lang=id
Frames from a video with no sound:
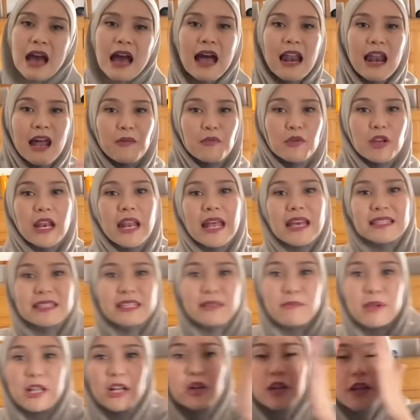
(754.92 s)
Alhamdulillah si
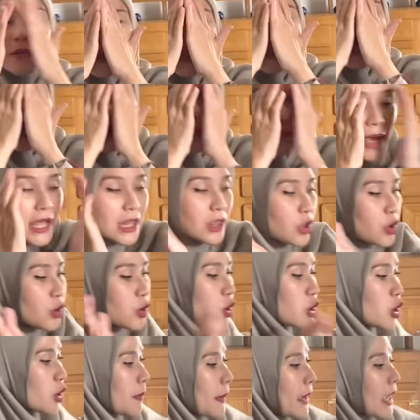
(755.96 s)
Bill udah bisa ngebantu
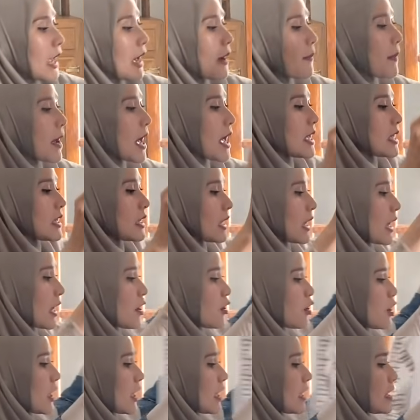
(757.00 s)
untuk pegang bayi karena
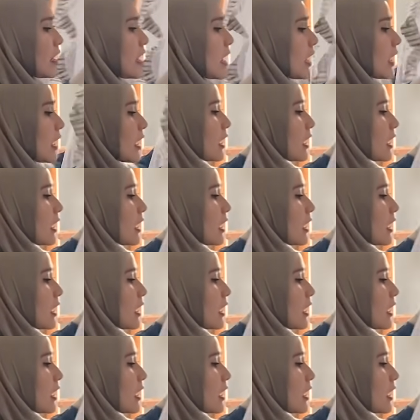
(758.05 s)
udah gede.